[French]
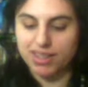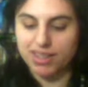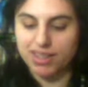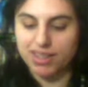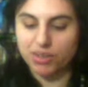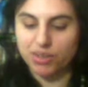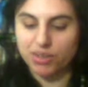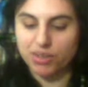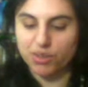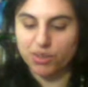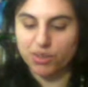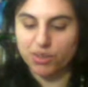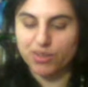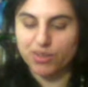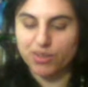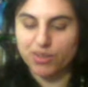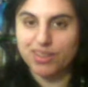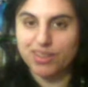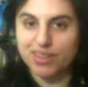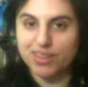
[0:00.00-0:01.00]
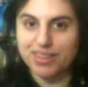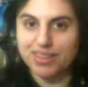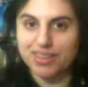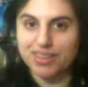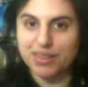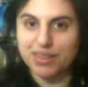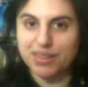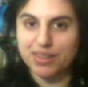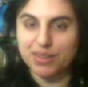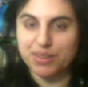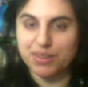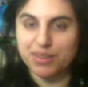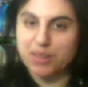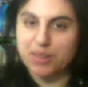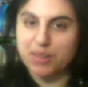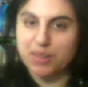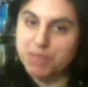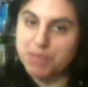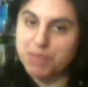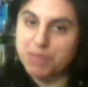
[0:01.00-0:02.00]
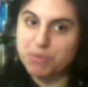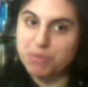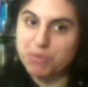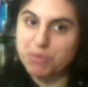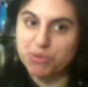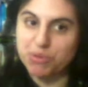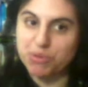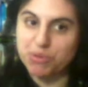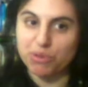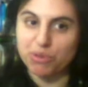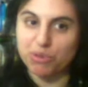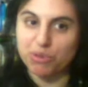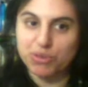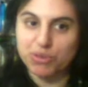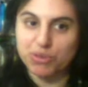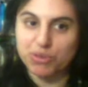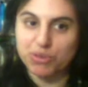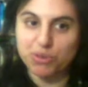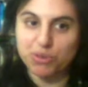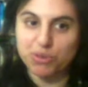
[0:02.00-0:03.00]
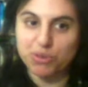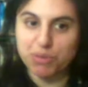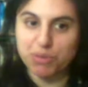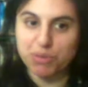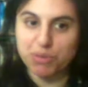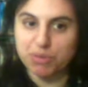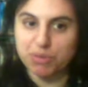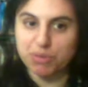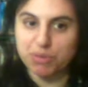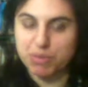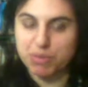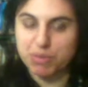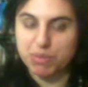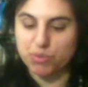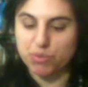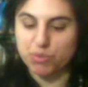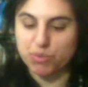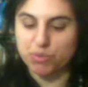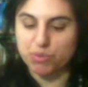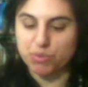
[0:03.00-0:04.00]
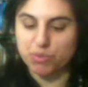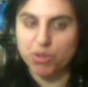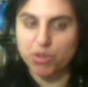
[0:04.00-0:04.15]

que on a un petit peu plus de temps. C'est une opinion un petit peu plus souple.